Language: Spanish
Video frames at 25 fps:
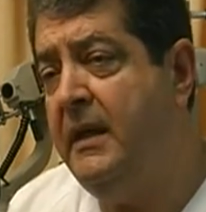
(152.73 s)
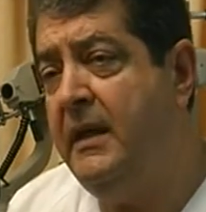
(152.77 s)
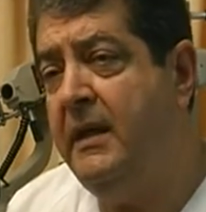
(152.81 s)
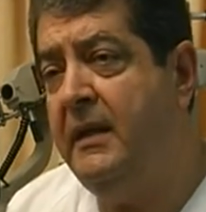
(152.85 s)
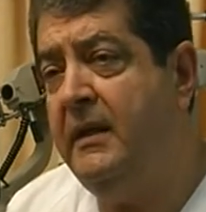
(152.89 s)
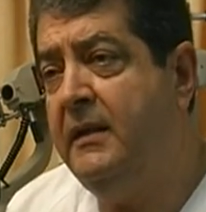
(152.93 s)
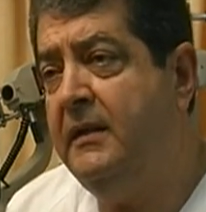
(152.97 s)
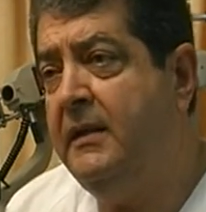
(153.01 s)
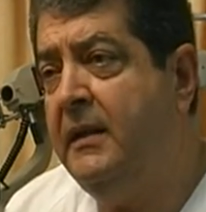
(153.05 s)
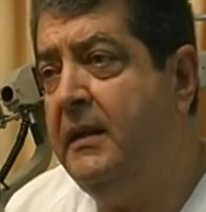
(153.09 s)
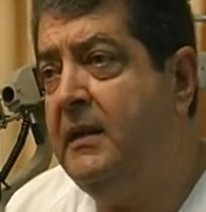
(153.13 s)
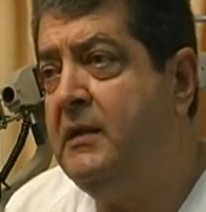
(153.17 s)

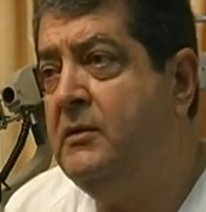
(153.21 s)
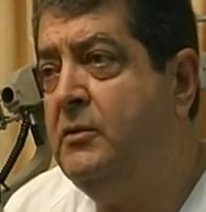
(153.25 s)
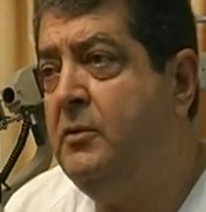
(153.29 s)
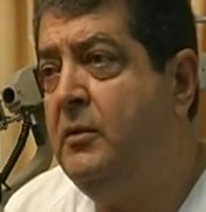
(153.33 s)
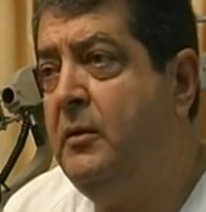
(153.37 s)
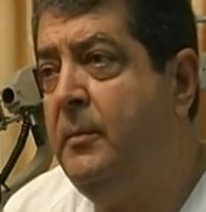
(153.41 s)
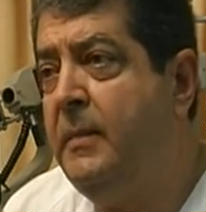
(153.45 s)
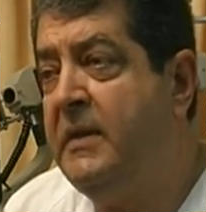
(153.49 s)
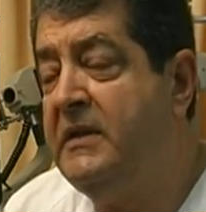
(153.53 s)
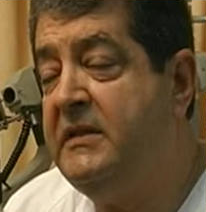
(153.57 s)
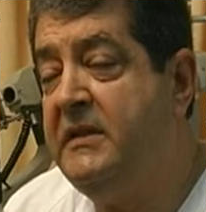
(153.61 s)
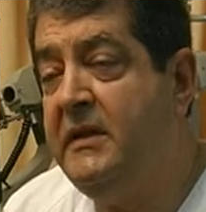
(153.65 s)
En este
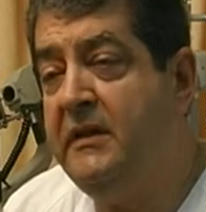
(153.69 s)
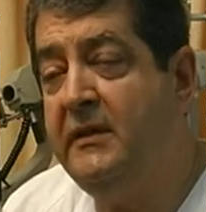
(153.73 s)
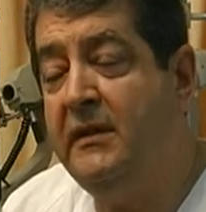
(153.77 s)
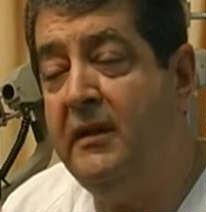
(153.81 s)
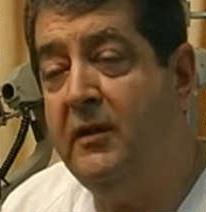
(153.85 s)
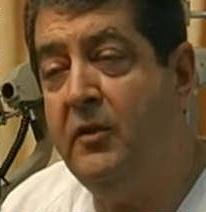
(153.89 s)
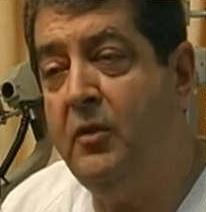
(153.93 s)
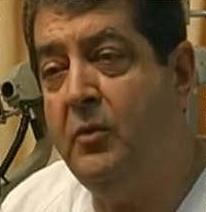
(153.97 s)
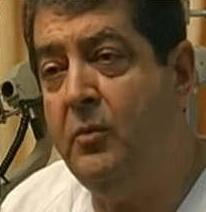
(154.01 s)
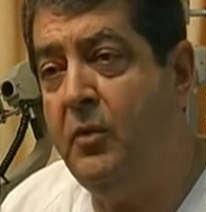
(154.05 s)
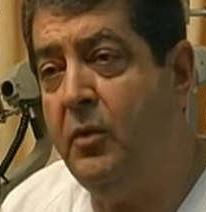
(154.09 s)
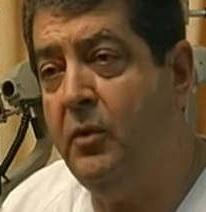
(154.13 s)
caso el
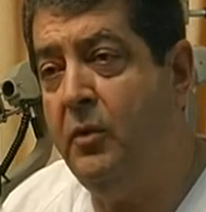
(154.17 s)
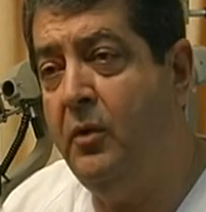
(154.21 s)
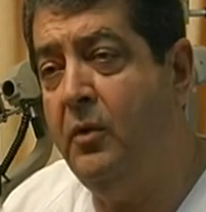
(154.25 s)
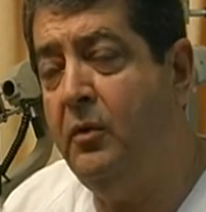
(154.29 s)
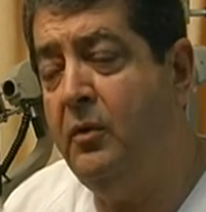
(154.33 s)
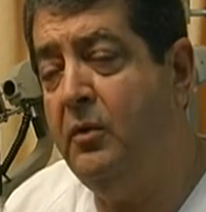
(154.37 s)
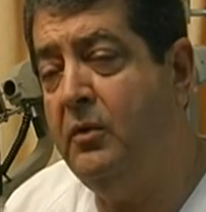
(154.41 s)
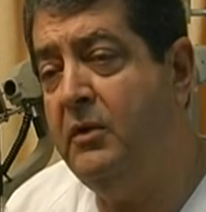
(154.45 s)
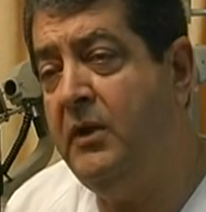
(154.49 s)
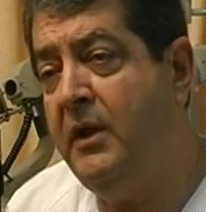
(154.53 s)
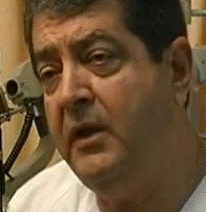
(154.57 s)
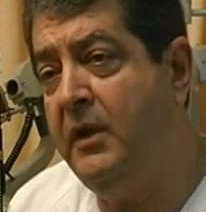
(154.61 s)
paciente como
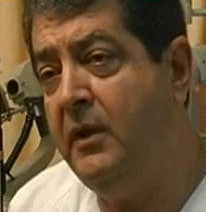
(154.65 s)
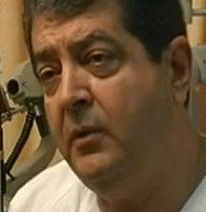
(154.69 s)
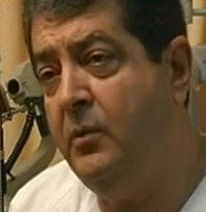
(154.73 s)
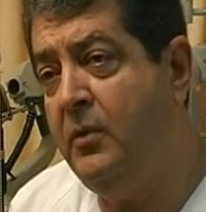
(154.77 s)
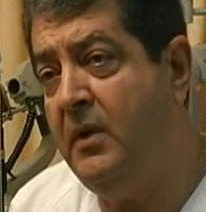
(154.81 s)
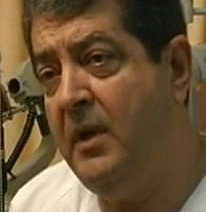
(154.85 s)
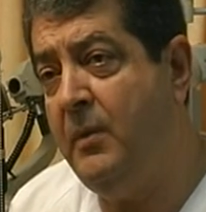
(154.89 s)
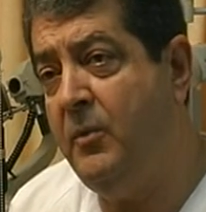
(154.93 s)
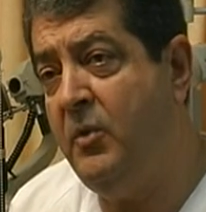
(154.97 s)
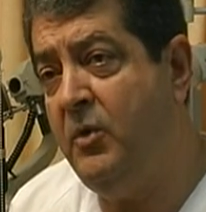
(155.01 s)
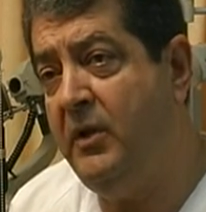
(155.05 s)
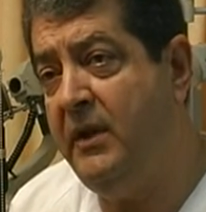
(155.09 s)
no nota
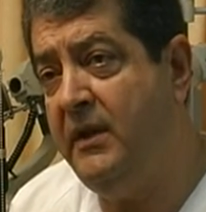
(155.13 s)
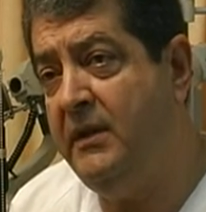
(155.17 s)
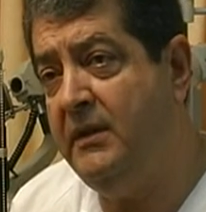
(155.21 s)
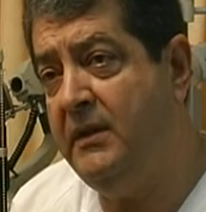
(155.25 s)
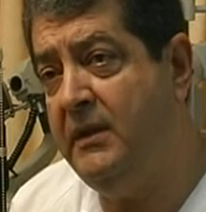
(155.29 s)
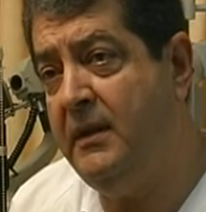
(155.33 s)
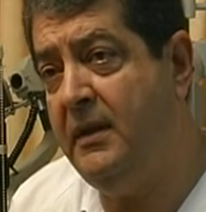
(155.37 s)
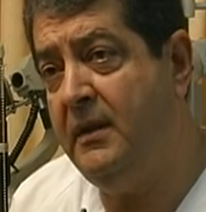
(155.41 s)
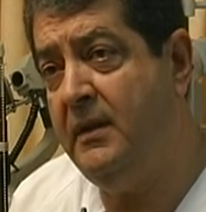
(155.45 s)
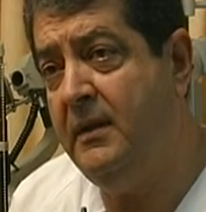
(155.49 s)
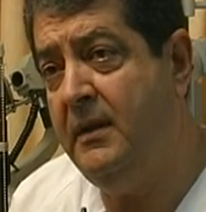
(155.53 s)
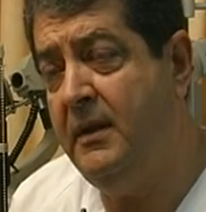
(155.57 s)
ninguna
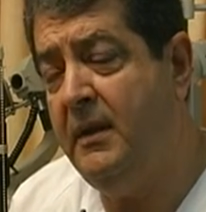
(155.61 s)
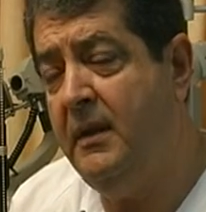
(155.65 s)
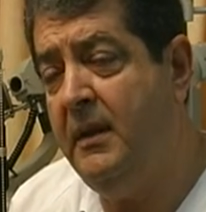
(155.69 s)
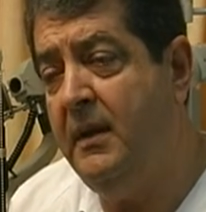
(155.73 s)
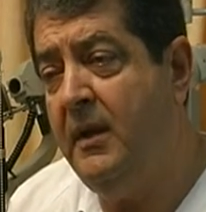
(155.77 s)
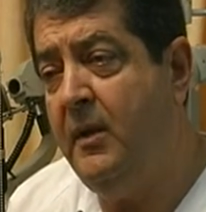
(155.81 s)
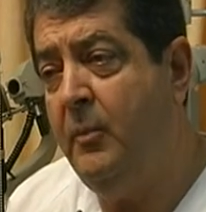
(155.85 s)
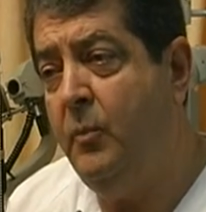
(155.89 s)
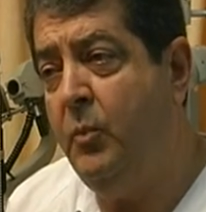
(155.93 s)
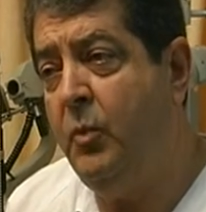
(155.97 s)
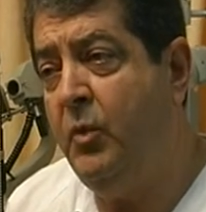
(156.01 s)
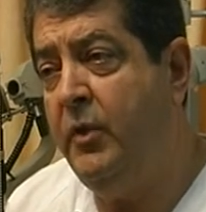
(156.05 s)
molestia,
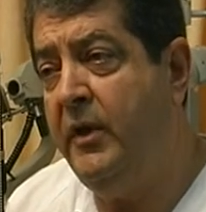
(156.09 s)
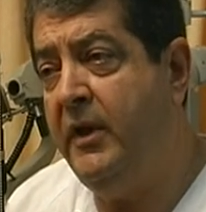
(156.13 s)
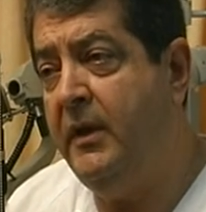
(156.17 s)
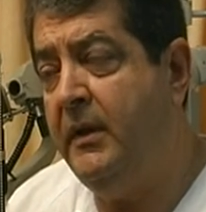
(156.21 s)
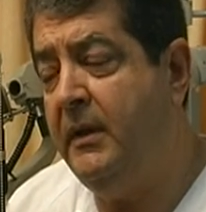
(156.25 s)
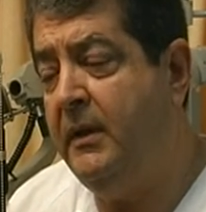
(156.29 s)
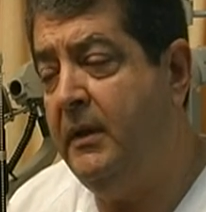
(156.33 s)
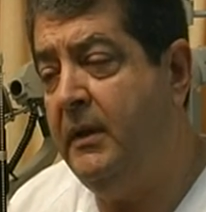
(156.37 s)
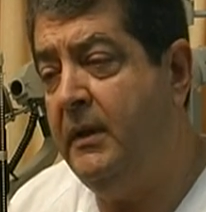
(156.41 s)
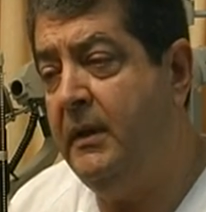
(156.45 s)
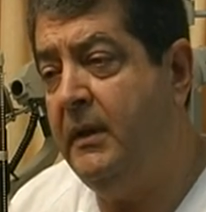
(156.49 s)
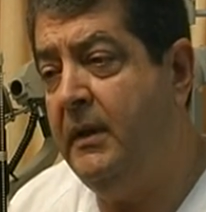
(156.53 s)
pues
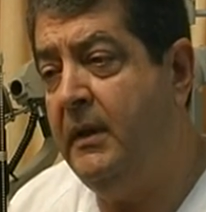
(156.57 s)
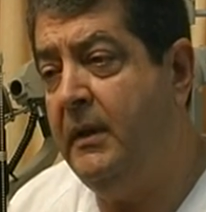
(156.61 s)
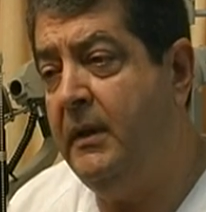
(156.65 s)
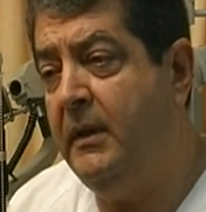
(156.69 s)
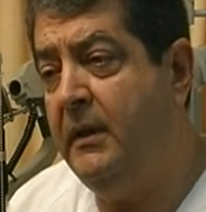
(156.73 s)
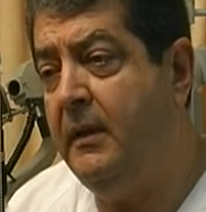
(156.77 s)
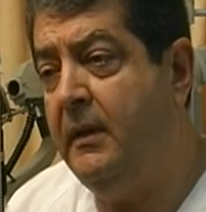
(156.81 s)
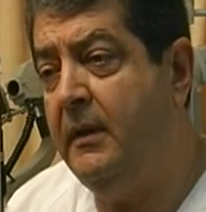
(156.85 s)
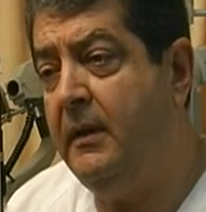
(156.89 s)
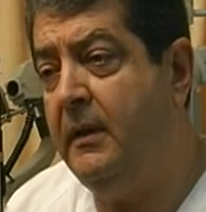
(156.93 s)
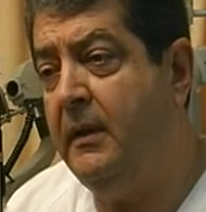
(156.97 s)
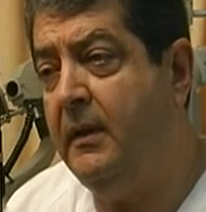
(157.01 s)
eh,
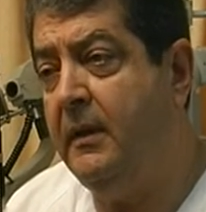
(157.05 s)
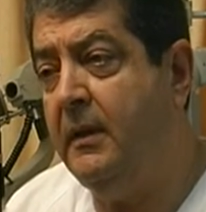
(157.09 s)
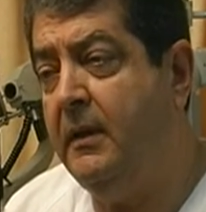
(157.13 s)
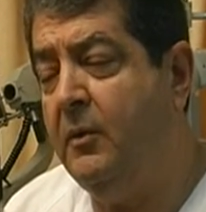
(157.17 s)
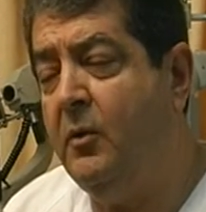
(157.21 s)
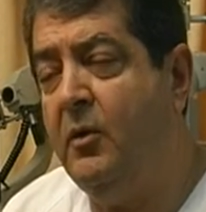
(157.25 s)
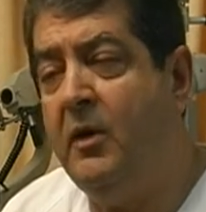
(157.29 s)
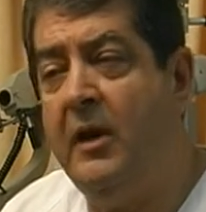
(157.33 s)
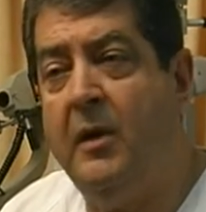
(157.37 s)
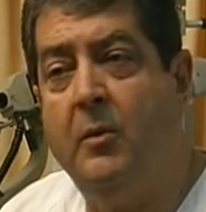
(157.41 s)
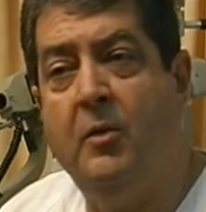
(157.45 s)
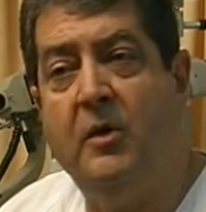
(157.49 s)
eh,
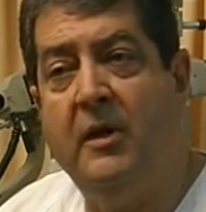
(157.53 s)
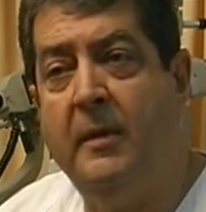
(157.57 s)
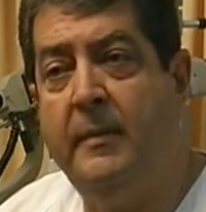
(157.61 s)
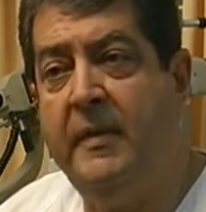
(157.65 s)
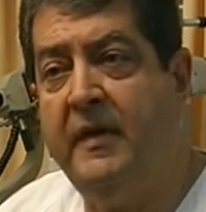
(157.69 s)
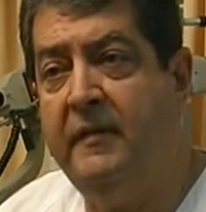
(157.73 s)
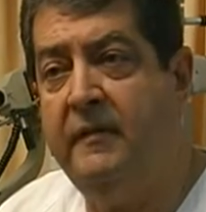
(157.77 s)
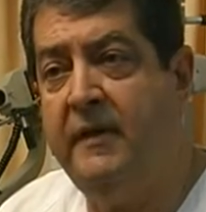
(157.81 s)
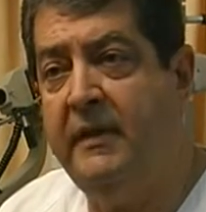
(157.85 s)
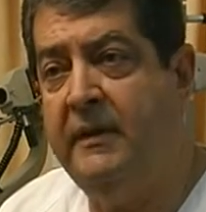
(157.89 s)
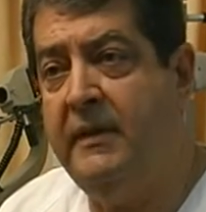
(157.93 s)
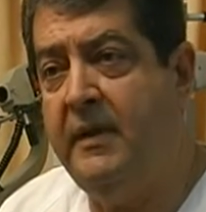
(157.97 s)
colabora
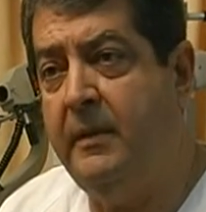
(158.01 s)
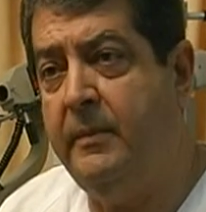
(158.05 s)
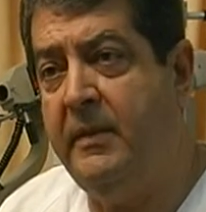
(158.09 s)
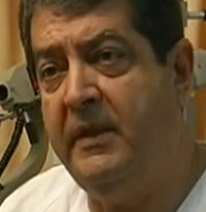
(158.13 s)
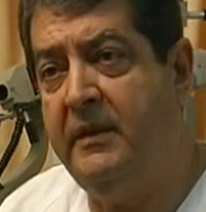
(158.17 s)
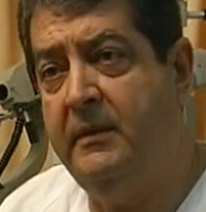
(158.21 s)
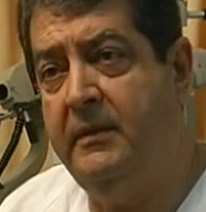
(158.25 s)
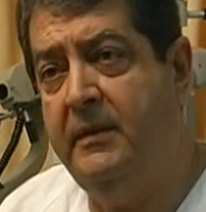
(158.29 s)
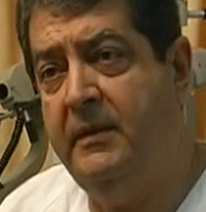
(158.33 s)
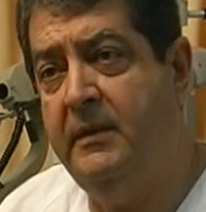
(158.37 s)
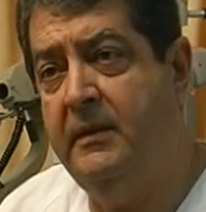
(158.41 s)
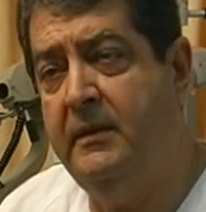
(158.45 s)

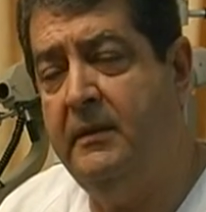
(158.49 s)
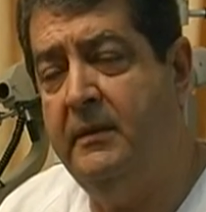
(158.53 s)
perfectamente.